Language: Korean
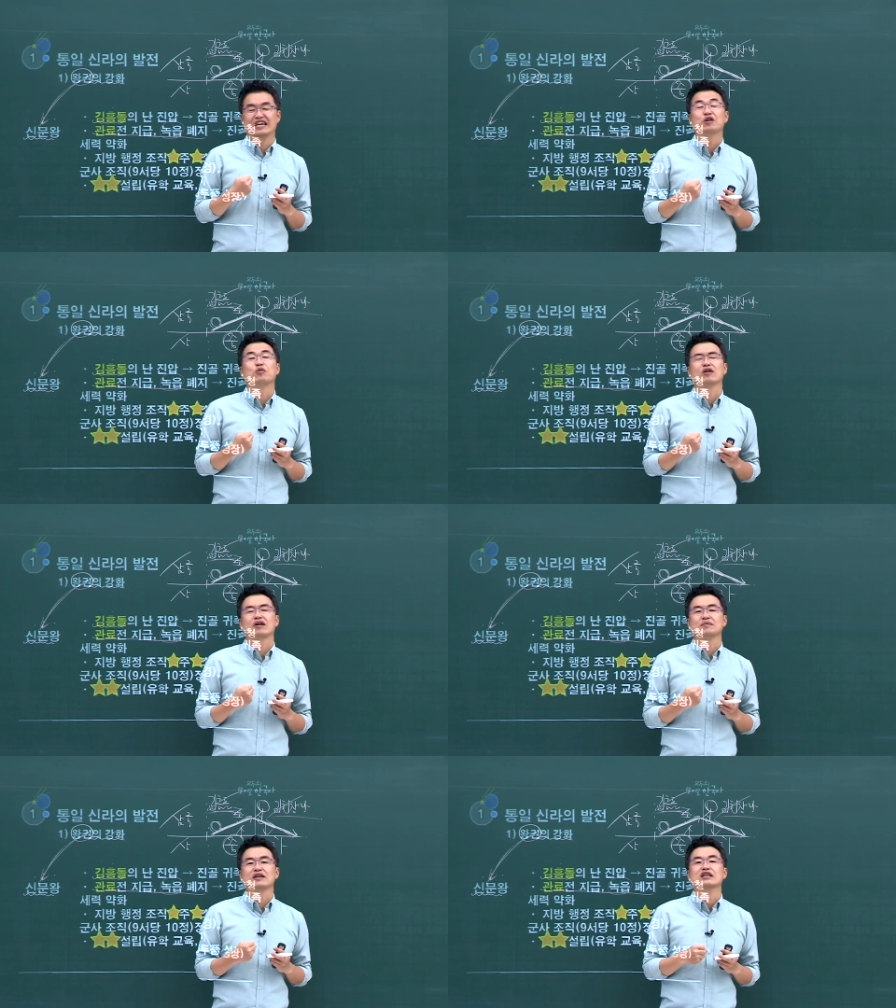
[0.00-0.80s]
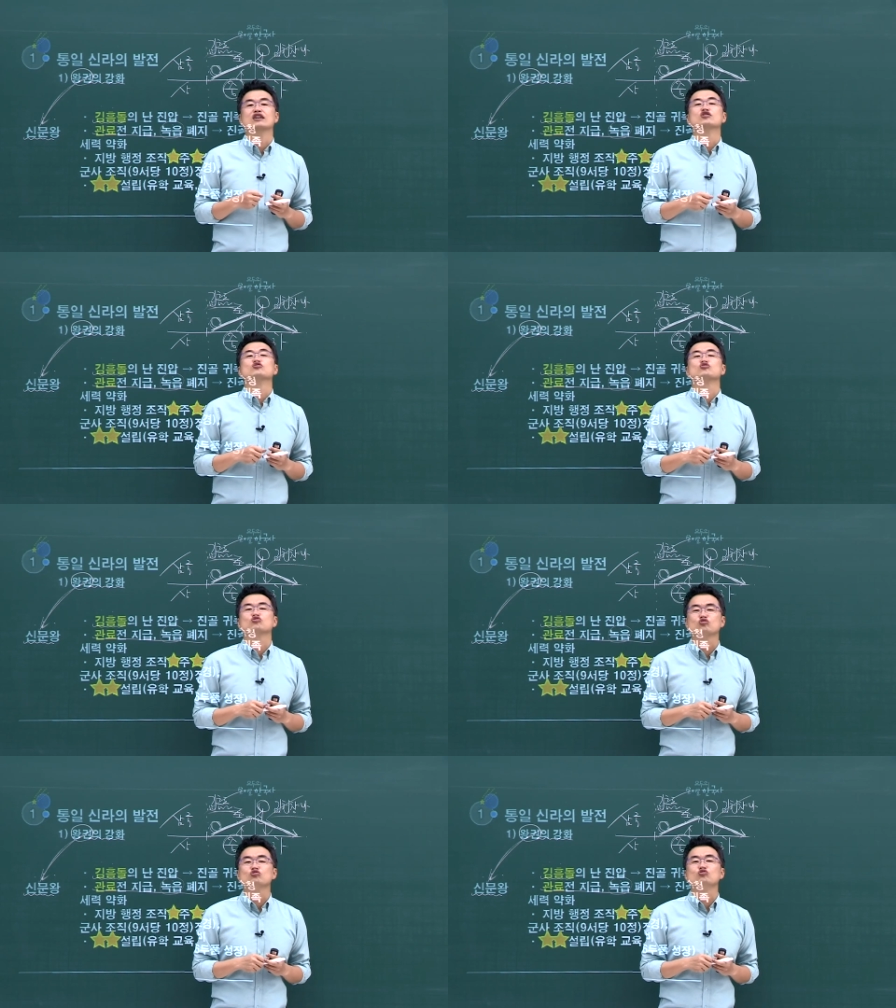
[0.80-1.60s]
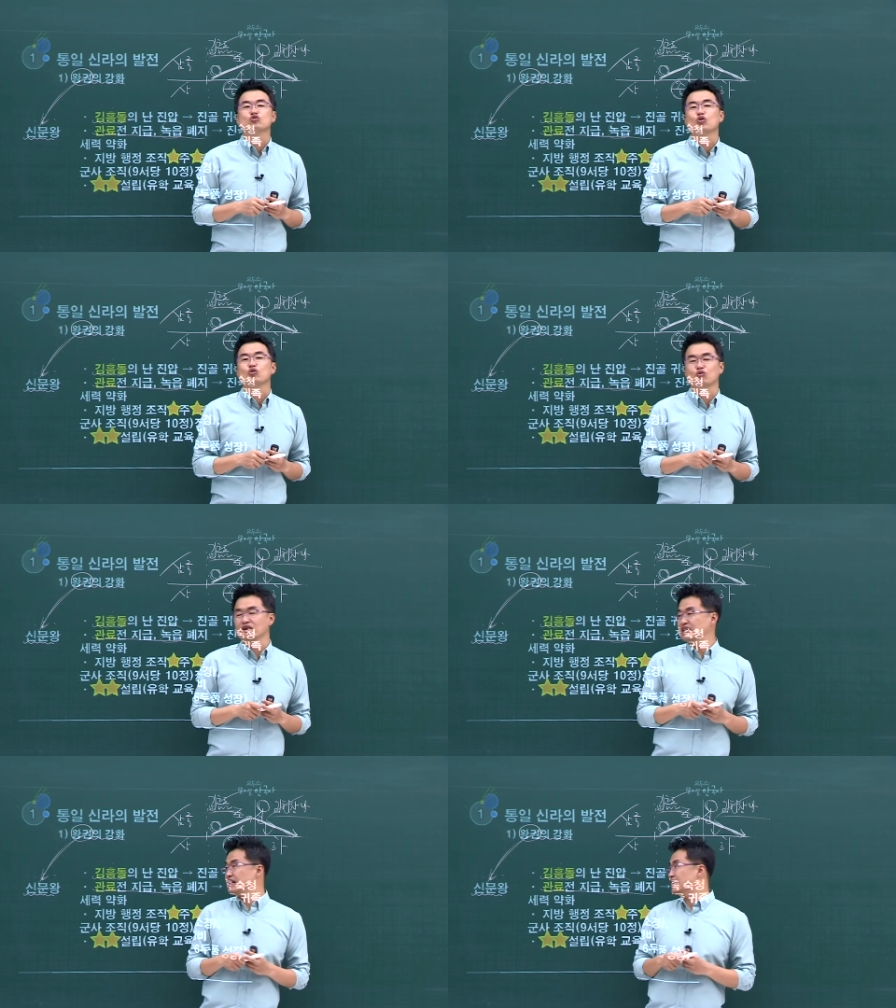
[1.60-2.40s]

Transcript: 이걸 뭐라고 하냐면 수조권이라